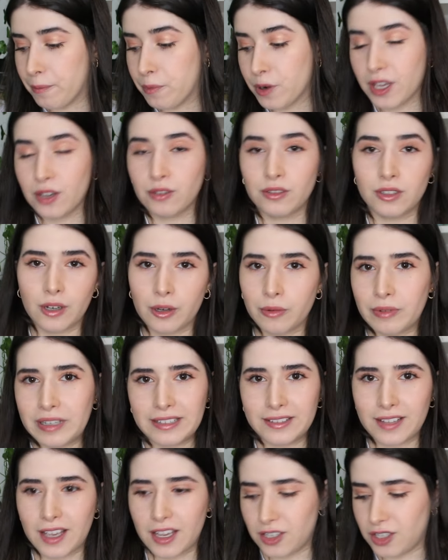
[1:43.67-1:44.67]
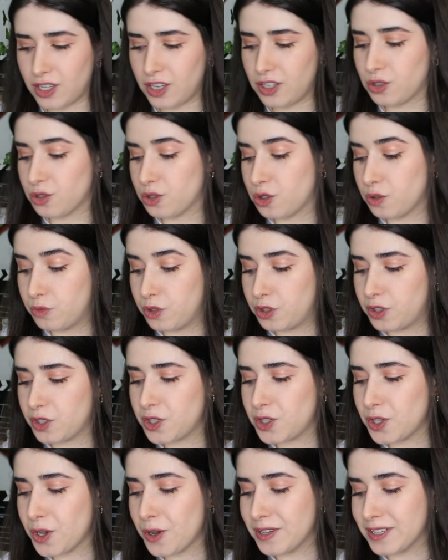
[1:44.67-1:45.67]
Porque eu não aguentei, gente, eu sou muito
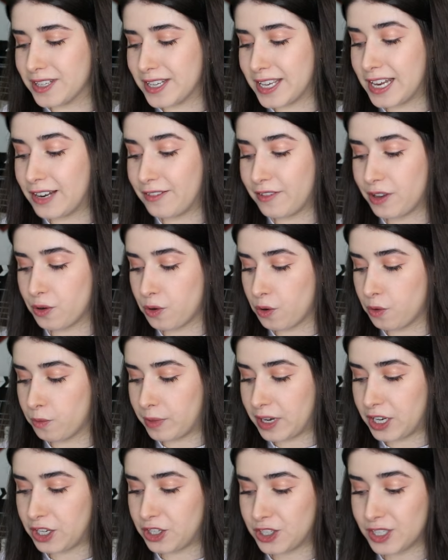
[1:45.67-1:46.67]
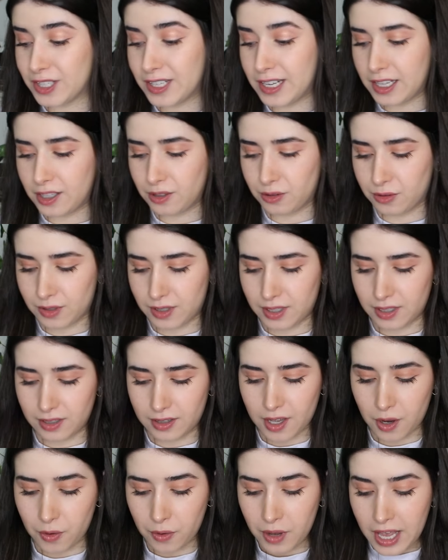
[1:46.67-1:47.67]
ansiosa e ele veio com brindes lindos.
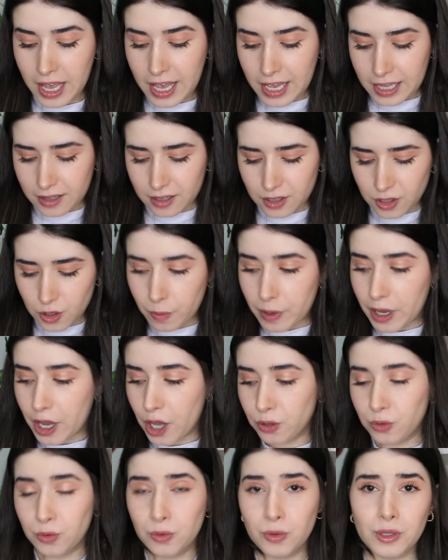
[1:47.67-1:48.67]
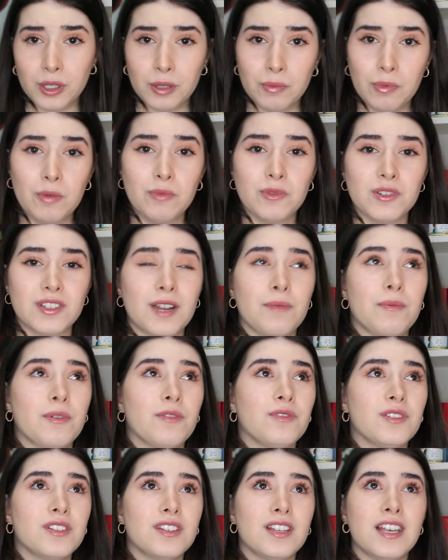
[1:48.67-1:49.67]
Então, deixa eu pegar tudo aqui para mostrar
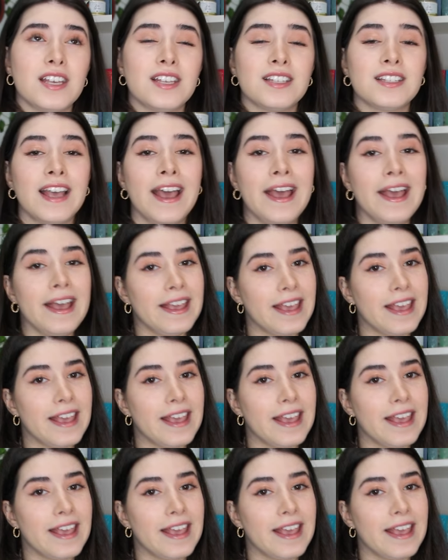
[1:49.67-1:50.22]
para vocês.